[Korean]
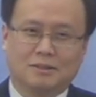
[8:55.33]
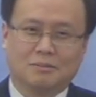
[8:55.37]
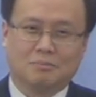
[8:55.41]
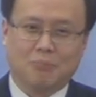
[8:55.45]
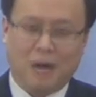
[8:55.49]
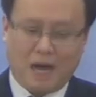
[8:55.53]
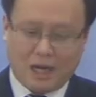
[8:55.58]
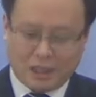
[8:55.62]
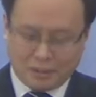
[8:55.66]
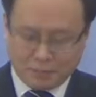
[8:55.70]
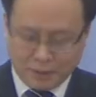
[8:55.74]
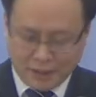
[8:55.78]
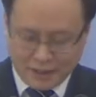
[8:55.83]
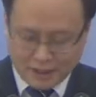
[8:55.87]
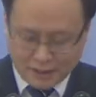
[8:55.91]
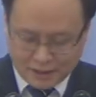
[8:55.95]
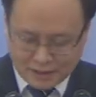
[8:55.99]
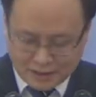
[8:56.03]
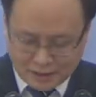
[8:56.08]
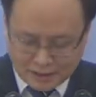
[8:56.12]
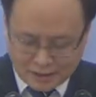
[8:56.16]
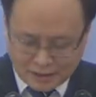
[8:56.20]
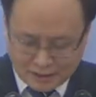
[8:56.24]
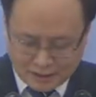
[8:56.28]
마음에
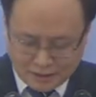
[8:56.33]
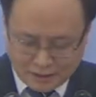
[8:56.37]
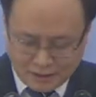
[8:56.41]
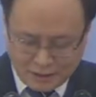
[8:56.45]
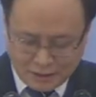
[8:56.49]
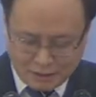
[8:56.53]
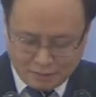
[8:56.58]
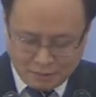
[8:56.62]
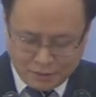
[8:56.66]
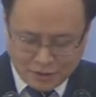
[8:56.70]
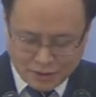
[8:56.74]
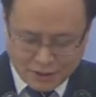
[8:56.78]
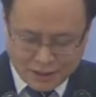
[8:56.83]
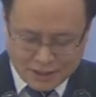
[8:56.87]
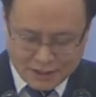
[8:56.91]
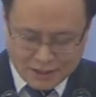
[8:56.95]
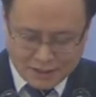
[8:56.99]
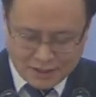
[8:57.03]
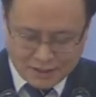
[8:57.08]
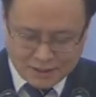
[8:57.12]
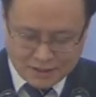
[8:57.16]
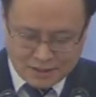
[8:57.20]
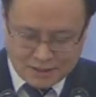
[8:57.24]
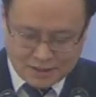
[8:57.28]
큰 염려가
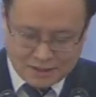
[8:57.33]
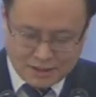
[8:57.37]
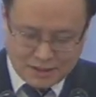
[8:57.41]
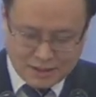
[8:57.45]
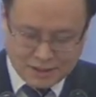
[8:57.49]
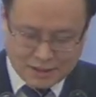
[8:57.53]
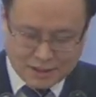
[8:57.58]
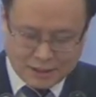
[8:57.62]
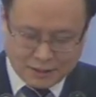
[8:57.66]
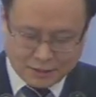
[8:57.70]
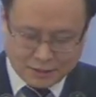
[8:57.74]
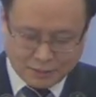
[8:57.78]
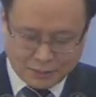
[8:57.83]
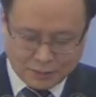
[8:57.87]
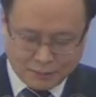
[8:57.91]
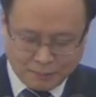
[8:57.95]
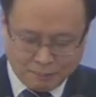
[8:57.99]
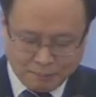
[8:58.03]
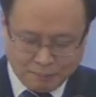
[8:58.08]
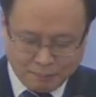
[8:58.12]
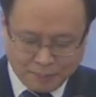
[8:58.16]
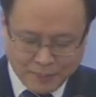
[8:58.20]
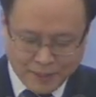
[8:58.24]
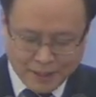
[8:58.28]
있었을지라도
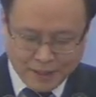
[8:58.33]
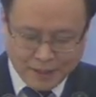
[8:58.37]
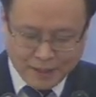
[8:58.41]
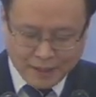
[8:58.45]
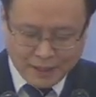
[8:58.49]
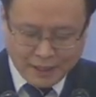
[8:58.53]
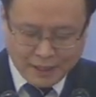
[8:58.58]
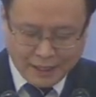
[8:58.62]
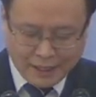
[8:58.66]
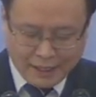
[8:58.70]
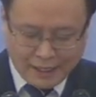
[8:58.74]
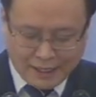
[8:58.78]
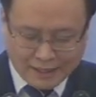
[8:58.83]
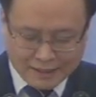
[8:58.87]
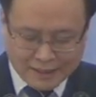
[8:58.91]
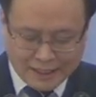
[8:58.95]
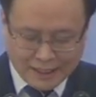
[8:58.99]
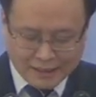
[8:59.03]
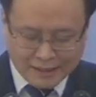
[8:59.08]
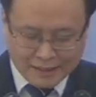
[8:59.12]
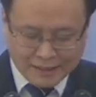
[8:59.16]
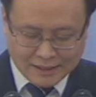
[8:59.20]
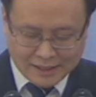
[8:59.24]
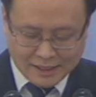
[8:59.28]

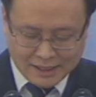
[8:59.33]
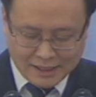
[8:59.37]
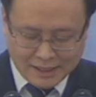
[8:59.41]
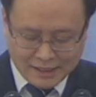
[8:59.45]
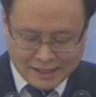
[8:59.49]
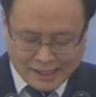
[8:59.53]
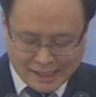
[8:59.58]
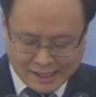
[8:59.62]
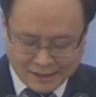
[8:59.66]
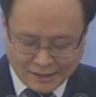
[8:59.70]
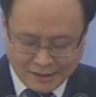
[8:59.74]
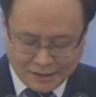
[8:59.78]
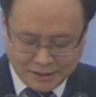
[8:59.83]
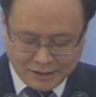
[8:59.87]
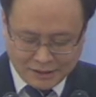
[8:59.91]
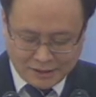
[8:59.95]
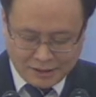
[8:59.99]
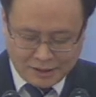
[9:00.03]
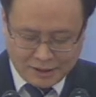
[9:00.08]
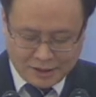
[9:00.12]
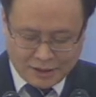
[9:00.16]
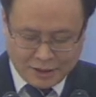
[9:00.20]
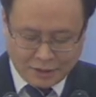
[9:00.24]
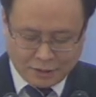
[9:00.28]
하나님께
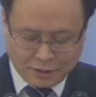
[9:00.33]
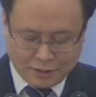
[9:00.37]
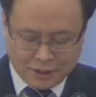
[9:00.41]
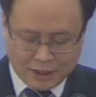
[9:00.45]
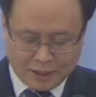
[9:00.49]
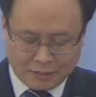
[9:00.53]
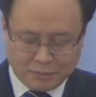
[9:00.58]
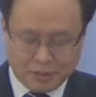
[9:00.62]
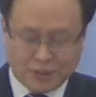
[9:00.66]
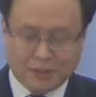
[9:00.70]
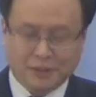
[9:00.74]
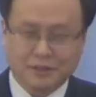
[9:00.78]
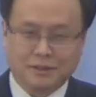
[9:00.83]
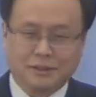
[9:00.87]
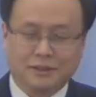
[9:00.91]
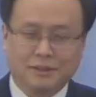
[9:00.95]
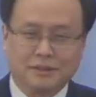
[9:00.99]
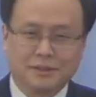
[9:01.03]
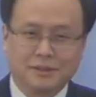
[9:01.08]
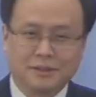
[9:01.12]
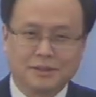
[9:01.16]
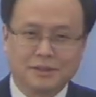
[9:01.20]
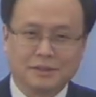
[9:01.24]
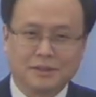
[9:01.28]
간절히
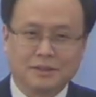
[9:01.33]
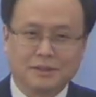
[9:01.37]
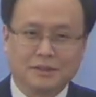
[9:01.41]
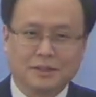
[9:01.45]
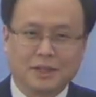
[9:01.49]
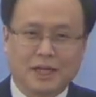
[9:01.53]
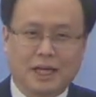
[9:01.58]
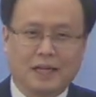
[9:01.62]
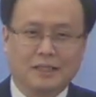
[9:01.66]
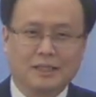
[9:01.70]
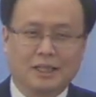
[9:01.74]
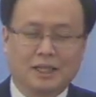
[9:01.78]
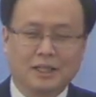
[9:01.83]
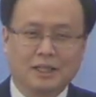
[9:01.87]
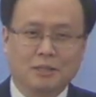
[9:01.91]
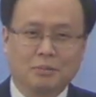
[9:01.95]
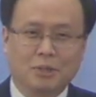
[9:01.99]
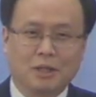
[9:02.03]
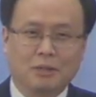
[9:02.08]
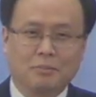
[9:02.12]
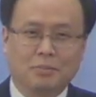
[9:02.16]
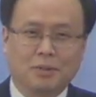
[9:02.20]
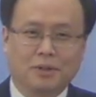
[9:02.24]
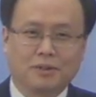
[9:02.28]
기도하면
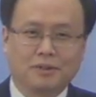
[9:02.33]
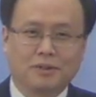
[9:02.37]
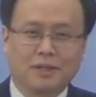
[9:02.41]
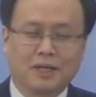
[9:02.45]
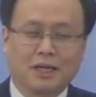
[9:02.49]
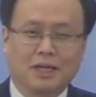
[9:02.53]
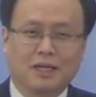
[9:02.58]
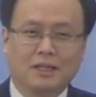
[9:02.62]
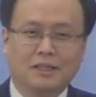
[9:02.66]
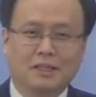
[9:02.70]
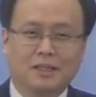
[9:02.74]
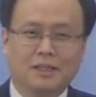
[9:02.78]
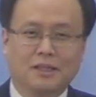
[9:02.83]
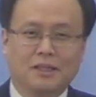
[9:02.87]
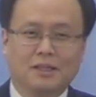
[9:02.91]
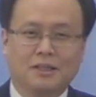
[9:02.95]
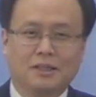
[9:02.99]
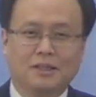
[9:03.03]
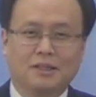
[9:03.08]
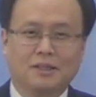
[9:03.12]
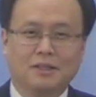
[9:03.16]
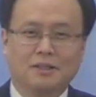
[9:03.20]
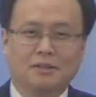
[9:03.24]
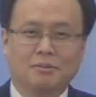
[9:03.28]
하나님의
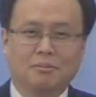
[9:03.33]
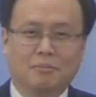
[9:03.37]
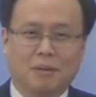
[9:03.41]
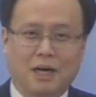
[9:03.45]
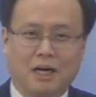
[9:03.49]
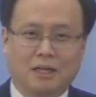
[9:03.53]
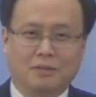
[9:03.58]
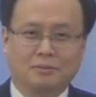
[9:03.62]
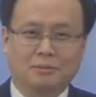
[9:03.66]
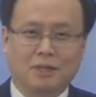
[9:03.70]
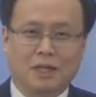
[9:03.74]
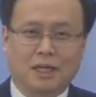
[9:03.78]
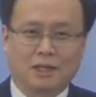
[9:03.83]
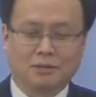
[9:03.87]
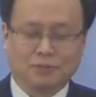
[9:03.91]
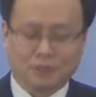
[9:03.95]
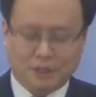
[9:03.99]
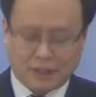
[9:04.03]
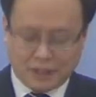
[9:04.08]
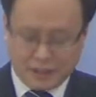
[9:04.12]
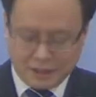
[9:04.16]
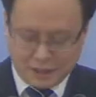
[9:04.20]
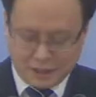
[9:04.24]
평강이 마음 가운데